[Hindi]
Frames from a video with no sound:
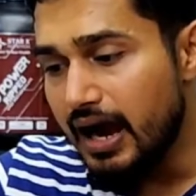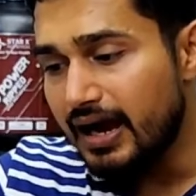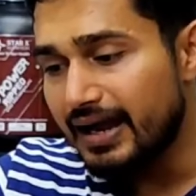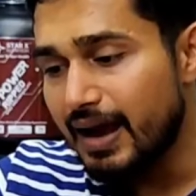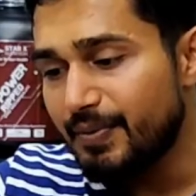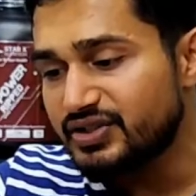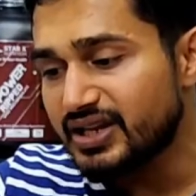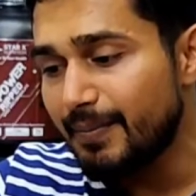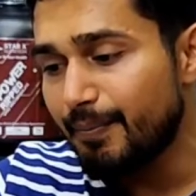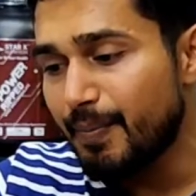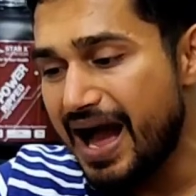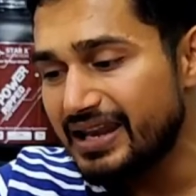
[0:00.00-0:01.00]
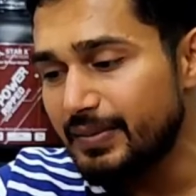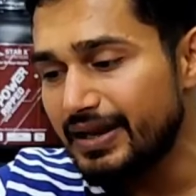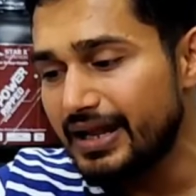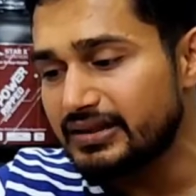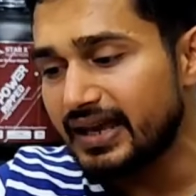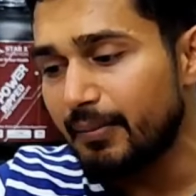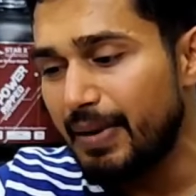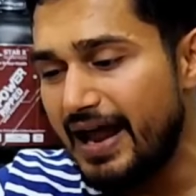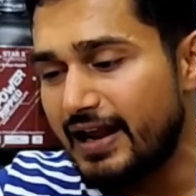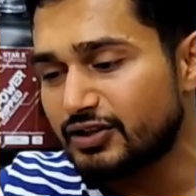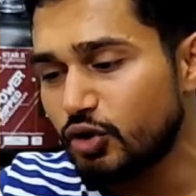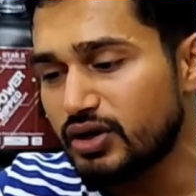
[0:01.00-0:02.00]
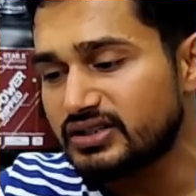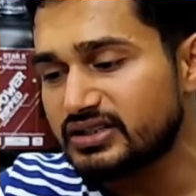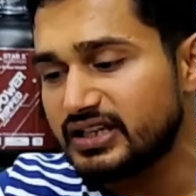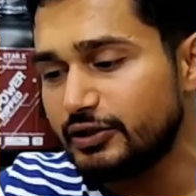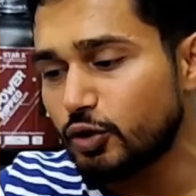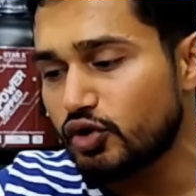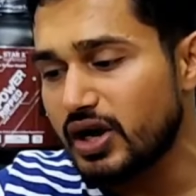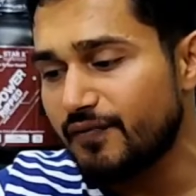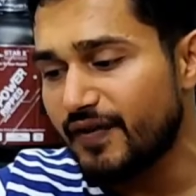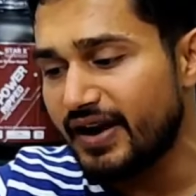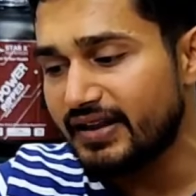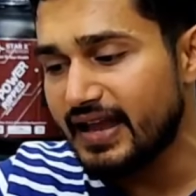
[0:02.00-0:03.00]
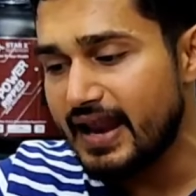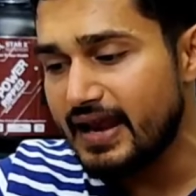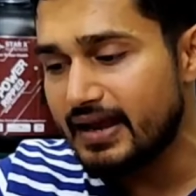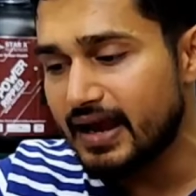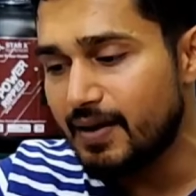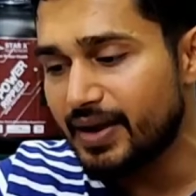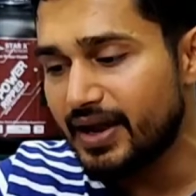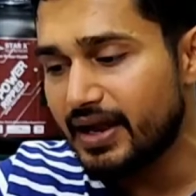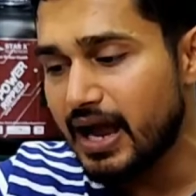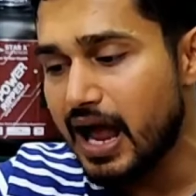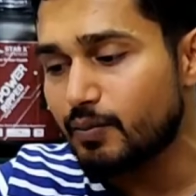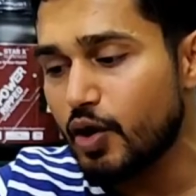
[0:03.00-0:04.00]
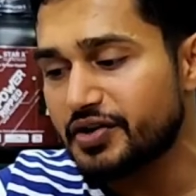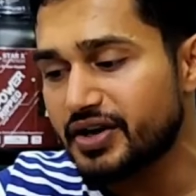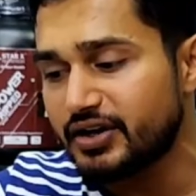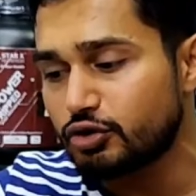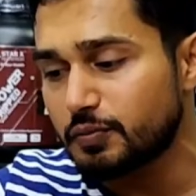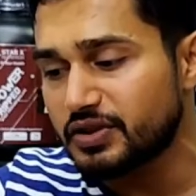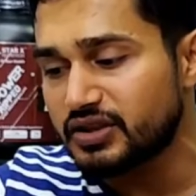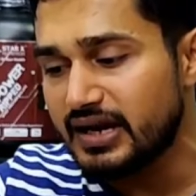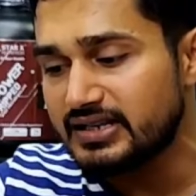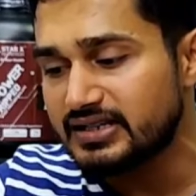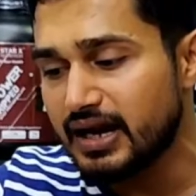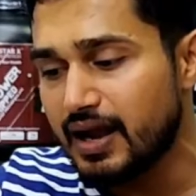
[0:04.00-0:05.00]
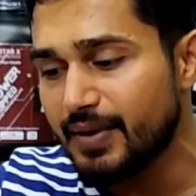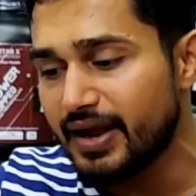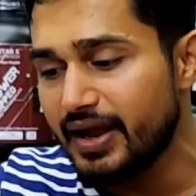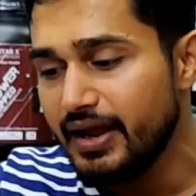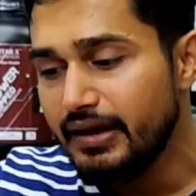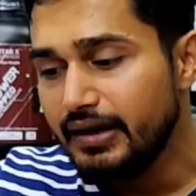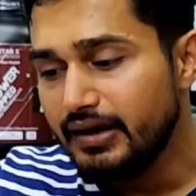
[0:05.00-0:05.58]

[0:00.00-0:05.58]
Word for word: अगर आप इसे पानी में लेते हैं 1280 टोटल फैट 11 ग्राम है कार्बोहाइड्रेट 245 ग्राम है